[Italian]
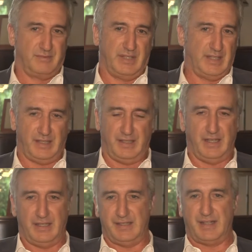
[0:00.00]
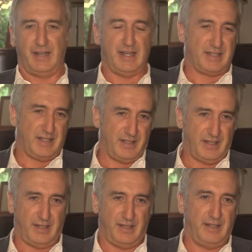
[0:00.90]
dei, dei, senesi,
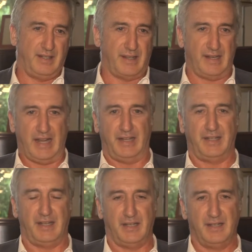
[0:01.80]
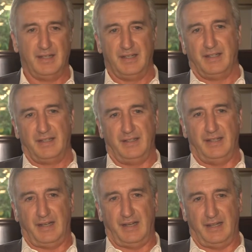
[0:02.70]
degli italiani, dei,
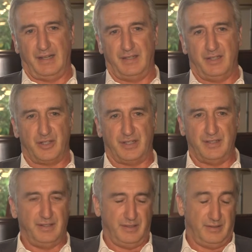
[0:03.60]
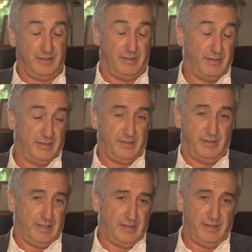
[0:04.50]
del, dei,
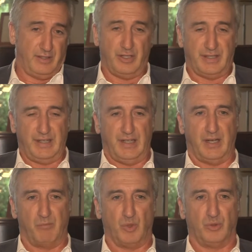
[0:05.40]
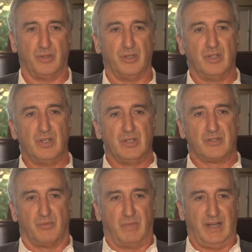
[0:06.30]
dei, dei cittadini del mondo.
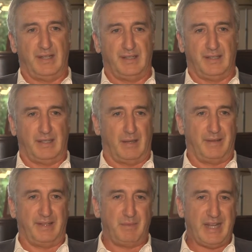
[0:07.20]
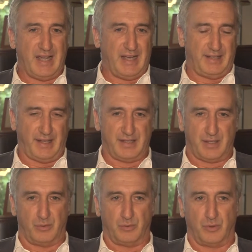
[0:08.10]
Insomma, eh, la pandemia ha
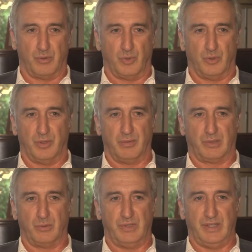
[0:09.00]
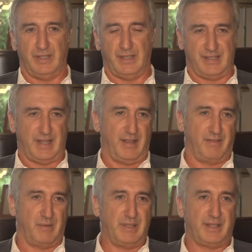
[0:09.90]
interessato tutto il mondo, per cui è stata
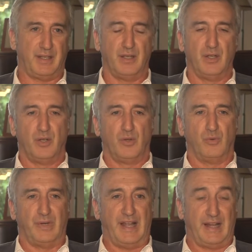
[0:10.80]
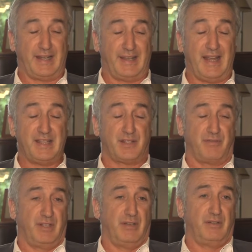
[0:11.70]
veramente una
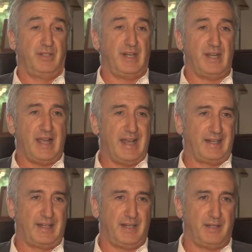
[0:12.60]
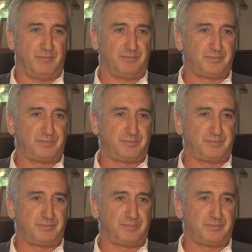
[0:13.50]
catastrofe, devo dire anche